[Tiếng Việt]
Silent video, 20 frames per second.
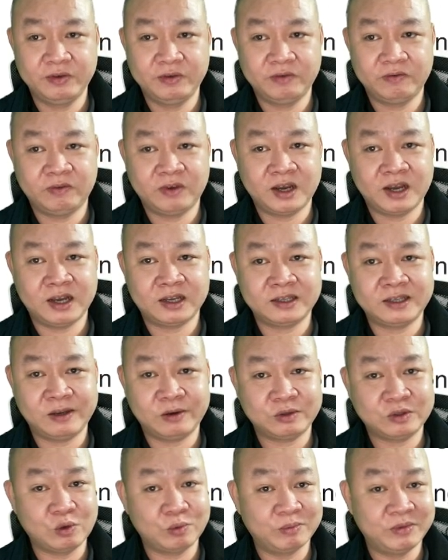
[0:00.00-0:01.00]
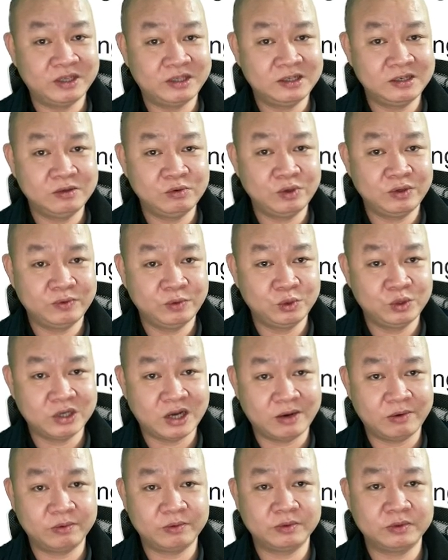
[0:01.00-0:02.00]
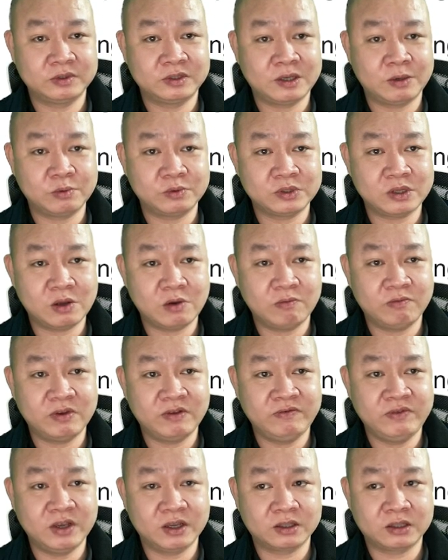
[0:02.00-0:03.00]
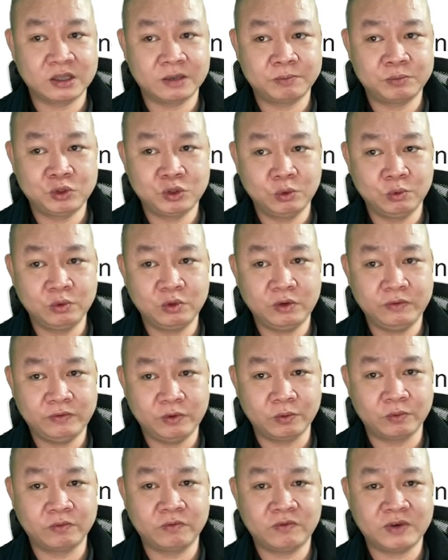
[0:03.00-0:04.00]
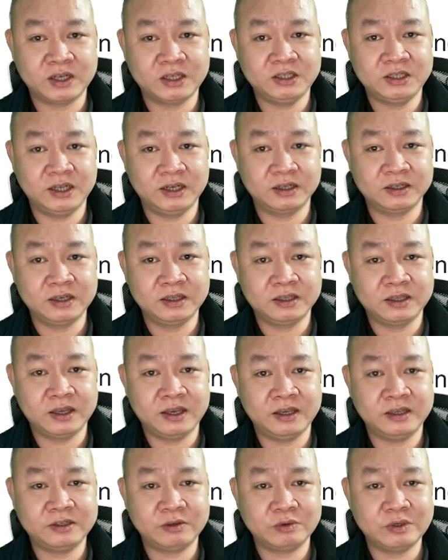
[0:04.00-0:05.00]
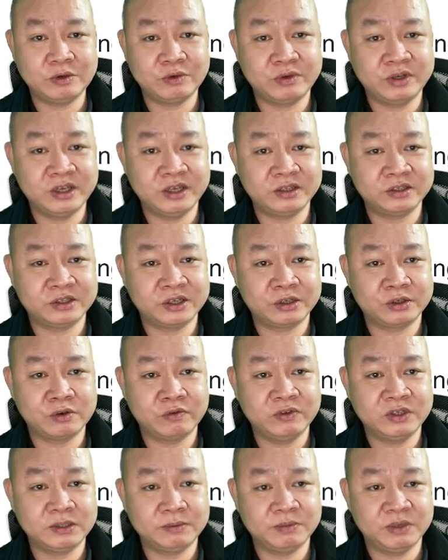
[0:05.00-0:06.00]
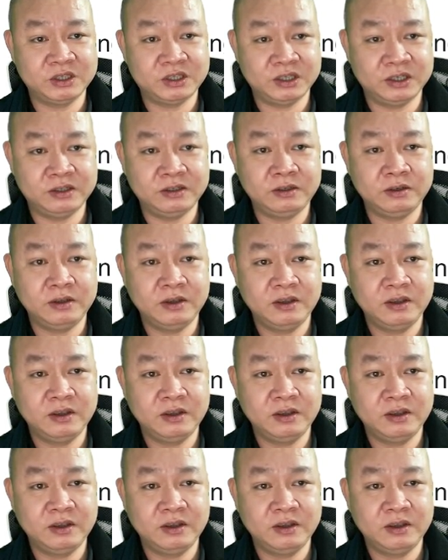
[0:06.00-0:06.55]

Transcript: Và theo Tổng Bí thư Nguyễn Phú Trọng, song song với việc tập trung khôi phục phát triển kinh tế trong điều kiện dịch Covid mười chín